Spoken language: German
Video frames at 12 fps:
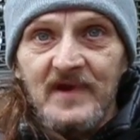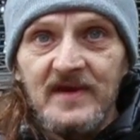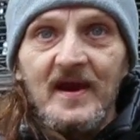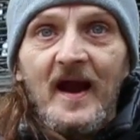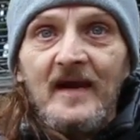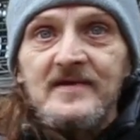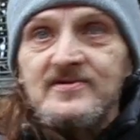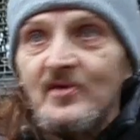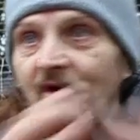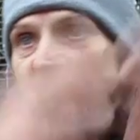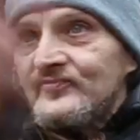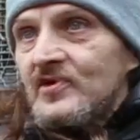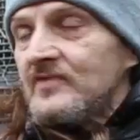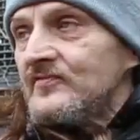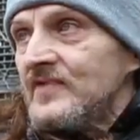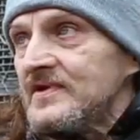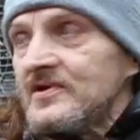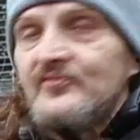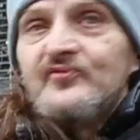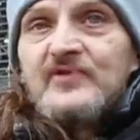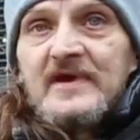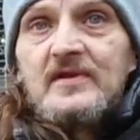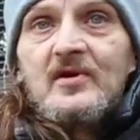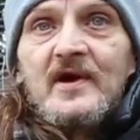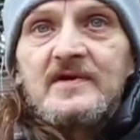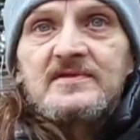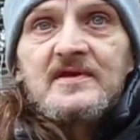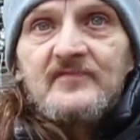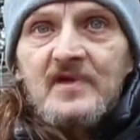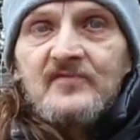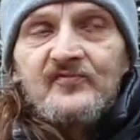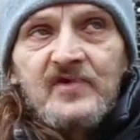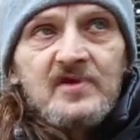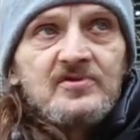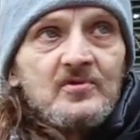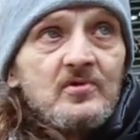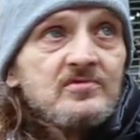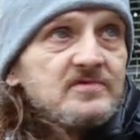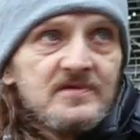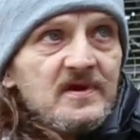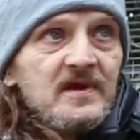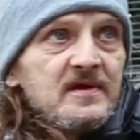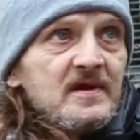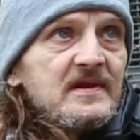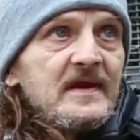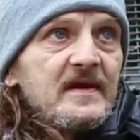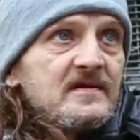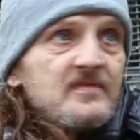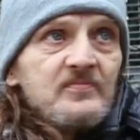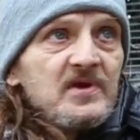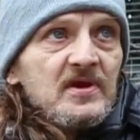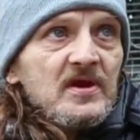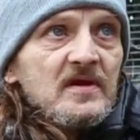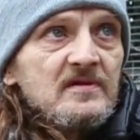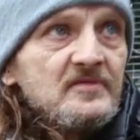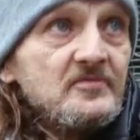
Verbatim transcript: Wenn ich alles aufteilen würde, vier Leute wären vier tot. Ich alleine bin nicht